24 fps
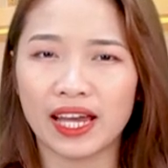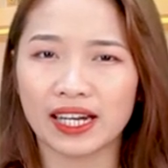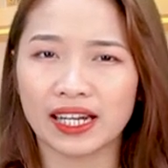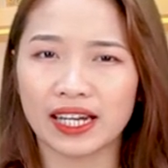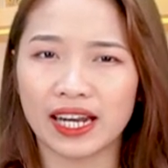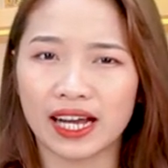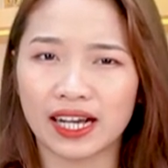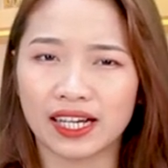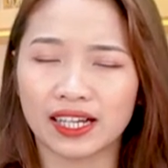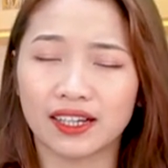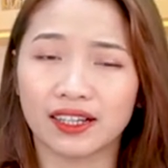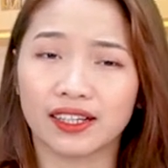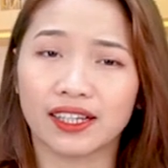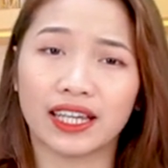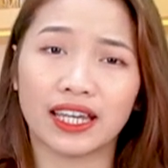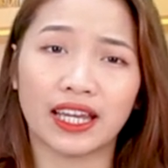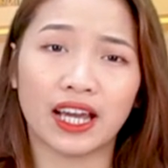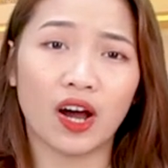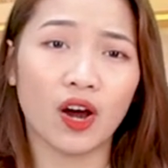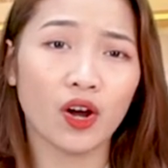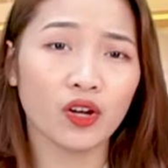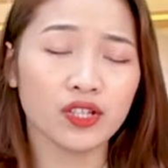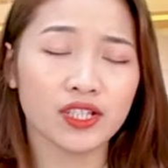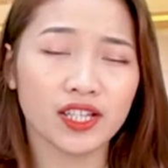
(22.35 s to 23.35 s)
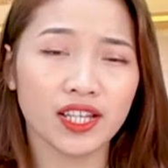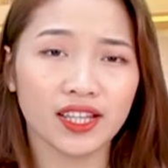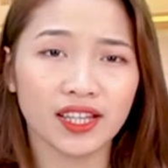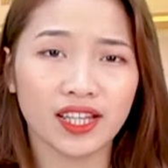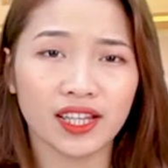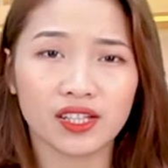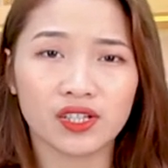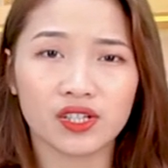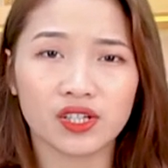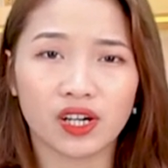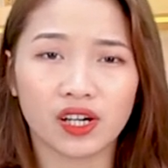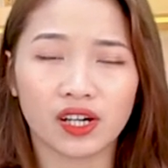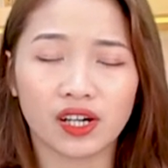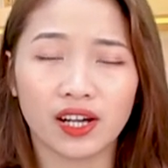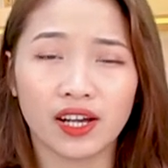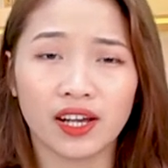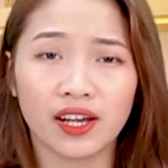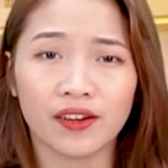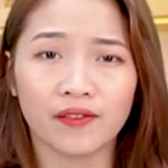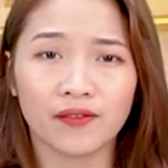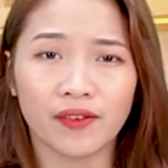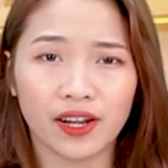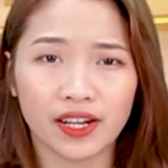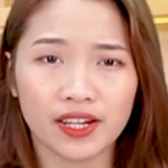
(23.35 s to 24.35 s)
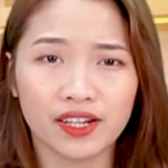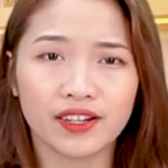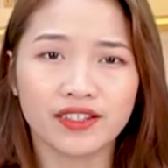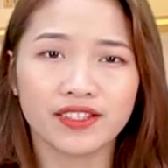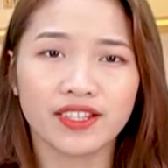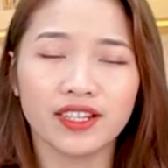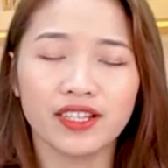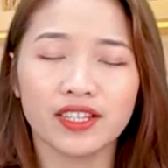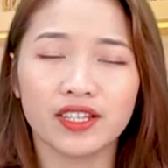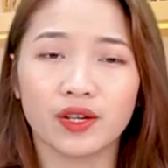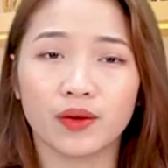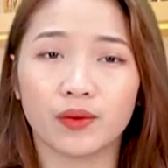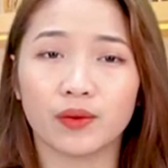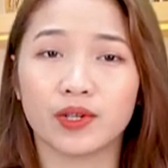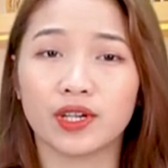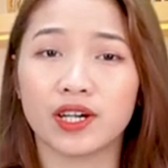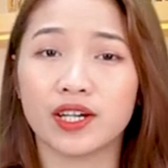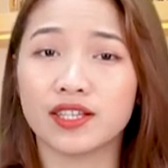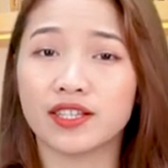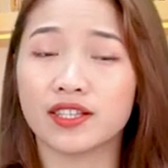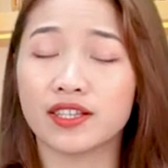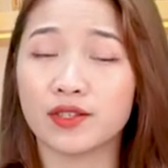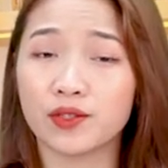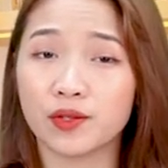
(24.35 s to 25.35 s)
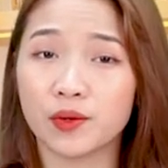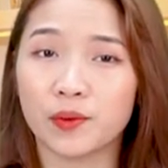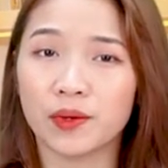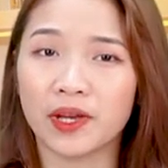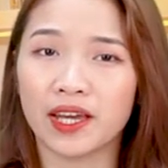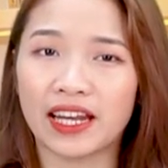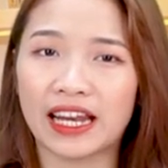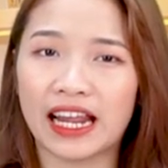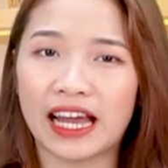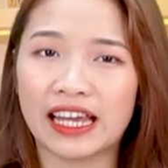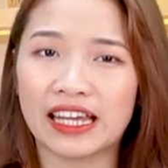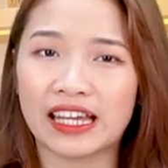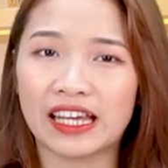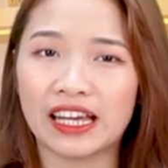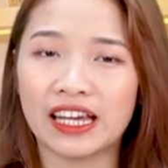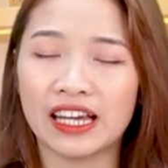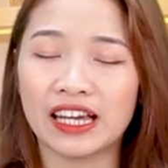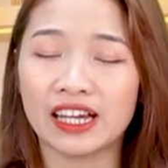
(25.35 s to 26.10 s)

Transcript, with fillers: đang cực kỳ hot trên thị trường và được rất nhiều người sử dụng hiện nay.